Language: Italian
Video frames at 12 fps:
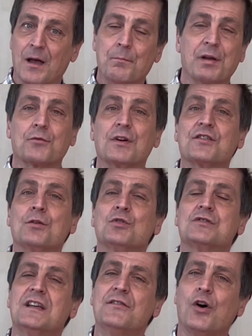Per questo
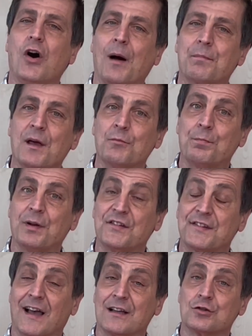motivo abbiamo
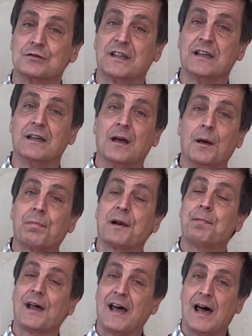pensato di
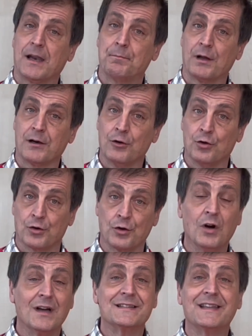preparare per
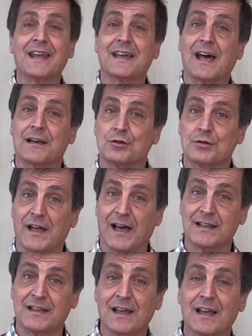loro dei
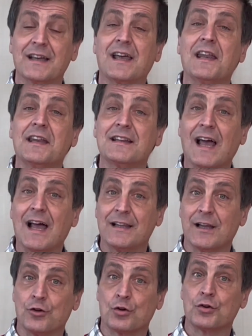cartonati che
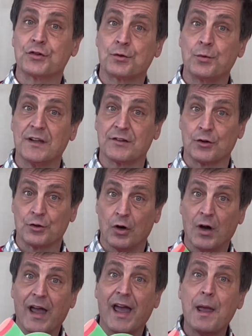ritagliano, costruiscono
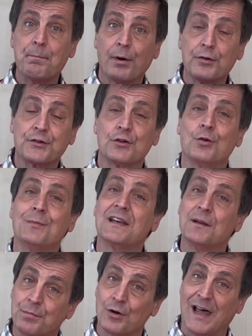e possono
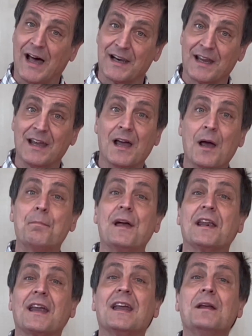manipolare
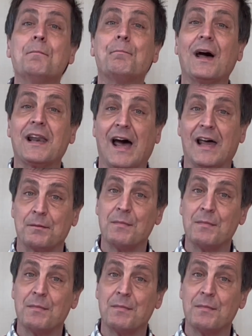per imparare